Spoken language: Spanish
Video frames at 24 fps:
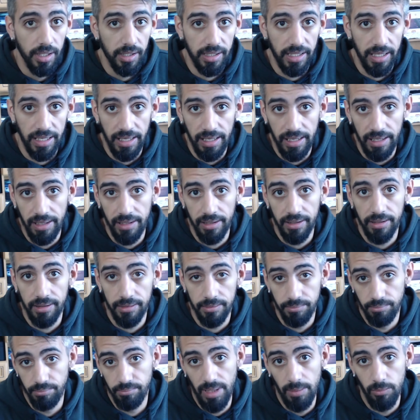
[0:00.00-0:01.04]
que
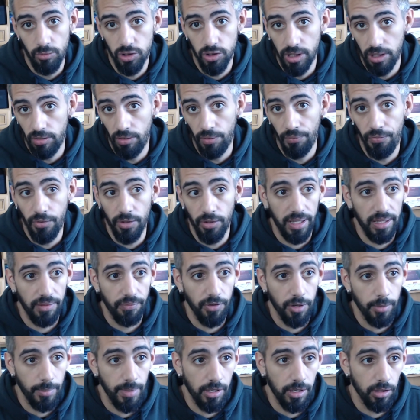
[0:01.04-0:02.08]
vamos, que no enfoca de
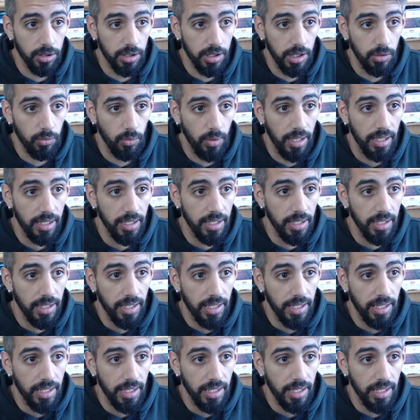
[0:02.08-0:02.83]
forma continua.